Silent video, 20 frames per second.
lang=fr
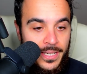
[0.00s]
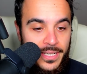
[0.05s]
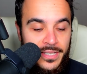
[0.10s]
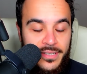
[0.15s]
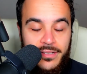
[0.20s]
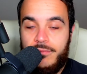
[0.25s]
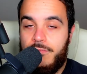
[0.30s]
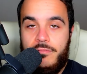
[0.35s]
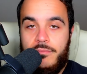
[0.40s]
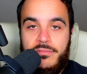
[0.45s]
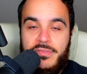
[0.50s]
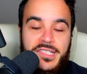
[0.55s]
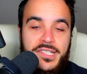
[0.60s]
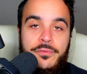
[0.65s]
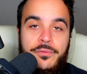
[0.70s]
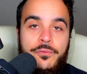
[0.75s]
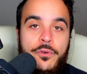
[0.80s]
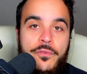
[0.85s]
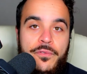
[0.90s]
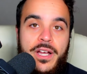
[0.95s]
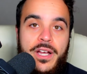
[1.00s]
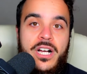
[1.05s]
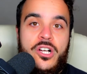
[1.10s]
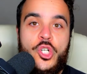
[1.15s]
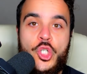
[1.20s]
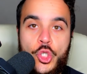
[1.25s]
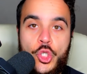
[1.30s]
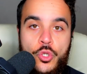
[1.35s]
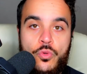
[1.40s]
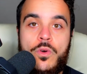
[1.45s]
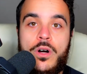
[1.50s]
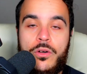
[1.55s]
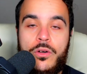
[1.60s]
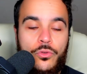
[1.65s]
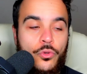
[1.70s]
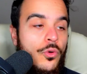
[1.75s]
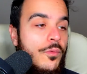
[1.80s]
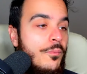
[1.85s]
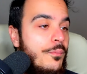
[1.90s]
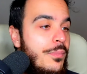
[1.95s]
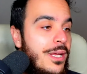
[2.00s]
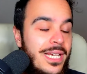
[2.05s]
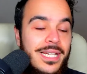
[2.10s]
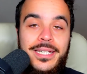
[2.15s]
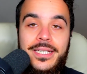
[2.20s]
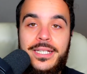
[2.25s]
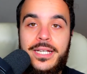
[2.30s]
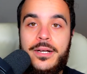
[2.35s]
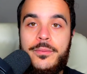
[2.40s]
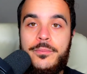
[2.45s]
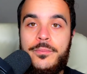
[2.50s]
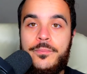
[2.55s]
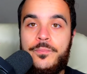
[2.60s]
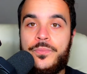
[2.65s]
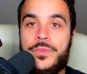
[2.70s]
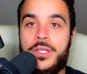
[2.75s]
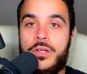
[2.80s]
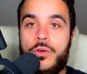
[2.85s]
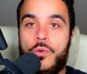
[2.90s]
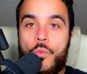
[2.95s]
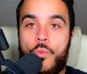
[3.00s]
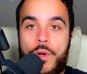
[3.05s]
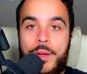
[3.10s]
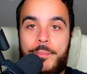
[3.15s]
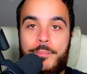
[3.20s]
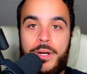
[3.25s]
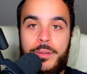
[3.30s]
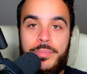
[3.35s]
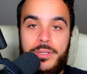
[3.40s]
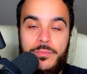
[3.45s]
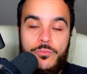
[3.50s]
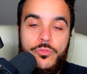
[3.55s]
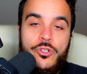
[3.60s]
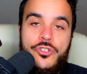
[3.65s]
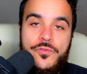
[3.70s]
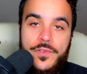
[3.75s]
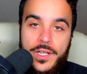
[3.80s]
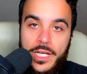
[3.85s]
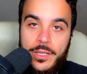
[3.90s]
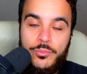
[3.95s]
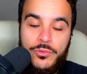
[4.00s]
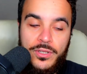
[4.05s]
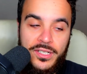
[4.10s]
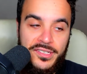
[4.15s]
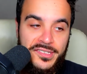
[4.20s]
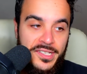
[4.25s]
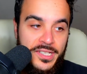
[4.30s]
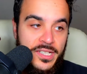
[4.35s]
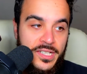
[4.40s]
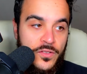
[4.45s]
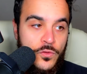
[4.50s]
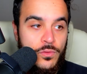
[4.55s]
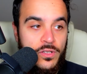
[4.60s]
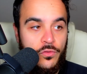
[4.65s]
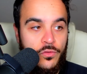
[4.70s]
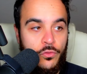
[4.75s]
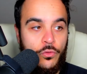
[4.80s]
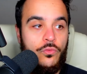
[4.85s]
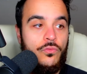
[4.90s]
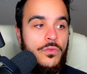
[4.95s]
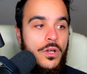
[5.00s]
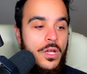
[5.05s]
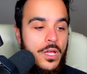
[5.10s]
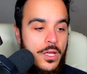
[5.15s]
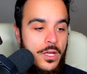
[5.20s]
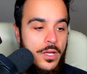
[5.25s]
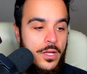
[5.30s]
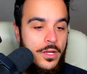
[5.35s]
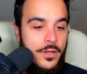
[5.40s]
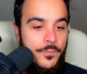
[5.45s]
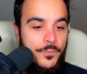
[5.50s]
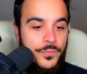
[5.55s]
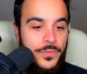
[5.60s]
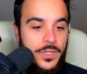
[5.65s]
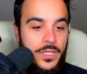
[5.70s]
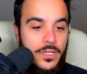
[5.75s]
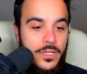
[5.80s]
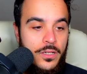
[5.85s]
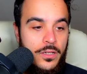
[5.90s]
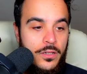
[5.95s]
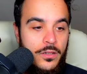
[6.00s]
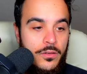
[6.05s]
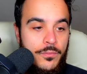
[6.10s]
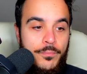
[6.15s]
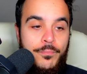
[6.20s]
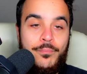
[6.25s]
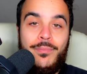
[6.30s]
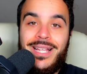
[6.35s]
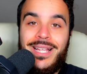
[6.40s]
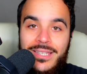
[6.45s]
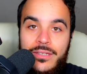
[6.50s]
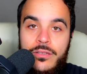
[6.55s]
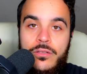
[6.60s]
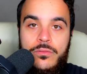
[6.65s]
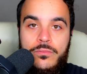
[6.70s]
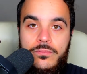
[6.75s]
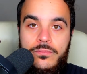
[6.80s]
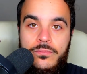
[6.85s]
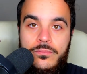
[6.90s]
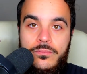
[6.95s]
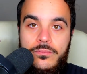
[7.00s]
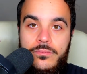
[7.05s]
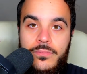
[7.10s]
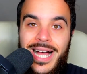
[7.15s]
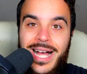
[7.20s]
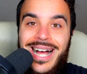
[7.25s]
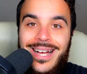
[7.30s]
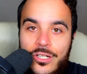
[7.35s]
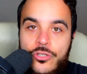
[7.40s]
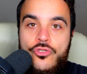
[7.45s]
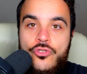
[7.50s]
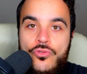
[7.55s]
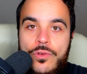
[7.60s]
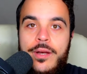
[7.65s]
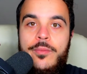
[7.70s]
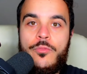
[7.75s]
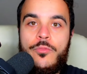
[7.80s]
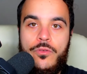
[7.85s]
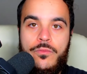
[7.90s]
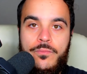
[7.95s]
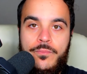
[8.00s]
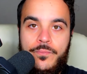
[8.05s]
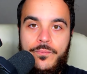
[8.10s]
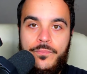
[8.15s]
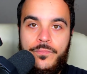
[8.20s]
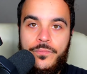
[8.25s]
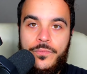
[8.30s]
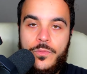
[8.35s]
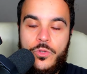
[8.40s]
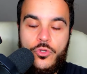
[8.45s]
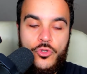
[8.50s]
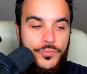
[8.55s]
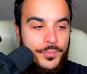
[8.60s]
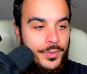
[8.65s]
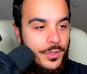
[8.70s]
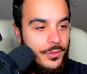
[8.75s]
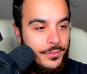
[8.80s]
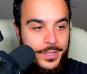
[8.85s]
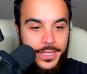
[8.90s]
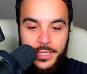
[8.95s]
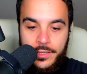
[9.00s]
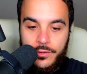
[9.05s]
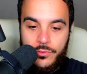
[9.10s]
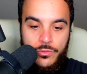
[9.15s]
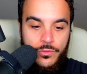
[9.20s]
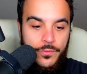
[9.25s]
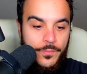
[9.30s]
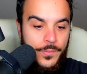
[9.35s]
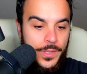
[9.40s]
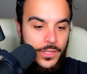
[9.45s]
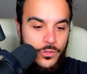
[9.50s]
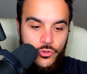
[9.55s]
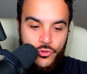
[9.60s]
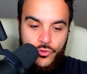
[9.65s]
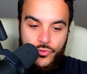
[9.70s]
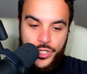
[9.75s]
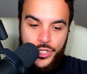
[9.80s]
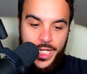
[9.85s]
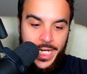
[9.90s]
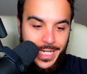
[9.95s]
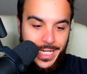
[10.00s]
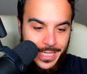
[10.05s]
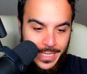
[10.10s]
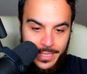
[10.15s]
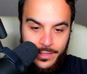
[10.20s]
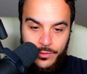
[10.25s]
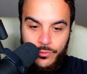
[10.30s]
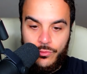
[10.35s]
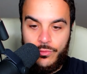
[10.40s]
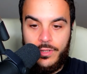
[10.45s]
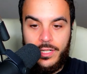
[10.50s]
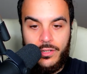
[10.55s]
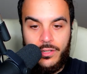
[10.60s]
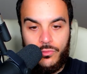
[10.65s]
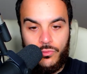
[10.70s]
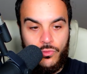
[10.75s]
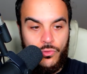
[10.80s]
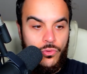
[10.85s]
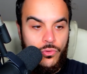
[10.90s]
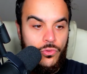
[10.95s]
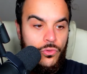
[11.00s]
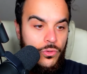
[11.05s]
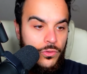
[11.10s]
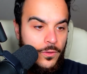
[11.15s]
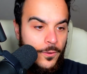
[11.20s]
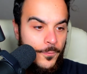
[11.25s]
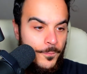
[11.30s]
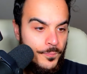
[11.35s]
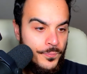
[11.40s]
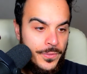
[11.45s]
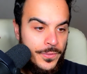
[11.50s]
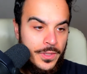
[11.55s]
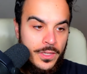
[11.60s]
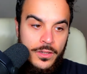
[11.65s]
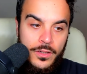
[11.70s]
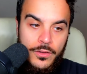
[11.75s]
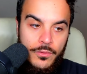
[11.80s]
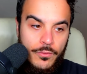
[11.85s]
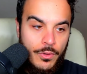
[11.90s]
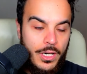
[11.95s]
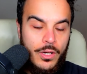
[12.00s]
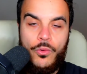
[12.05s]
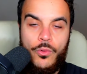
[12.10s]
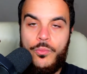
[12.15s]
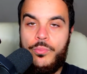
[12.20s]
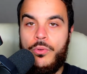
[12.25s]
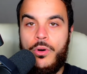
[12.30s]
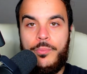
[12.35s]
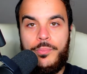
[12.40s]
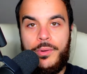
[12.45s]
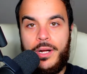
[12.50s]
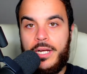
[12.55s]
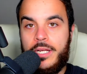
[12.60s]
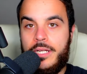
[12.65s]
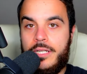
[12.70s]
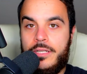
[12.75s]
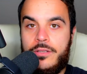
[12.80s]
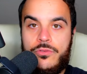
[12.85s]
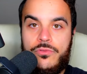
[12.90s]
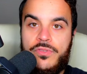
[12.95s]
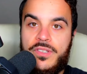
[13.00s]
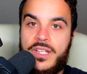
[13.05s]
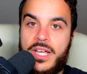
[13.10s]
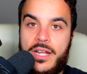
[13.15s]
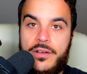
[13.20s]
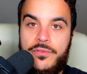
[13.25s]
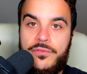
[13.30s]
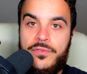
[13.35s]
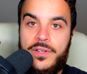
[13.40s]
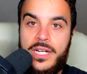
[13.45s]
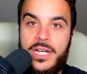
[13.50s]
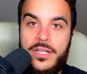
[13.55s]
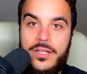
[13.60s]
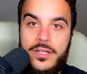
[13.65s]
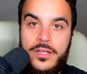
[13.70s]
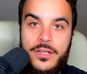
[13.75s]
eh, s'il faut faire un choix entre Bellingham ou Mbappé Moi, je vais répondre à cette question et surtout maintenant, actuellement. Je ne suis pas en train de juger la carrière de l'un ou de l'autre. Voilà, on peut en parler jusqu'à la fin